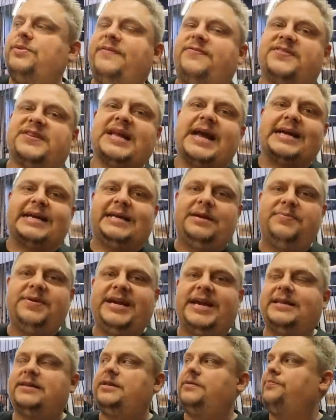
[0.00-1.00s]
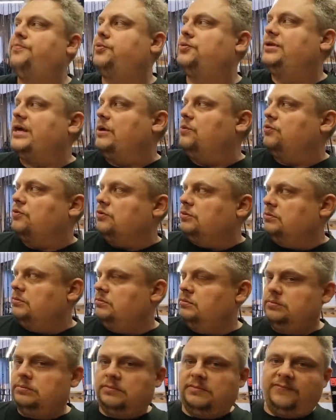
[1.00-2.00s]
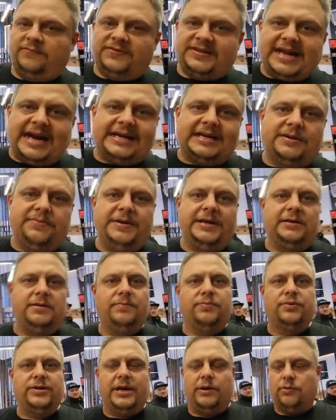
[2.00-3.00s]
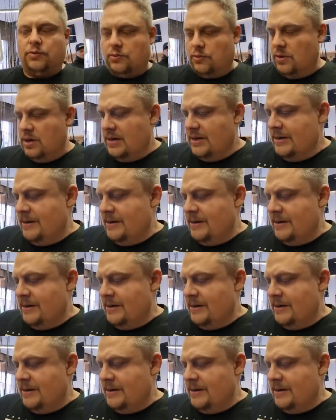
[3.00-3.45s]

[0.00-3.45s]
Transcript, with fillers: w takim jednym pudełku takim jednym pudełku. Nie,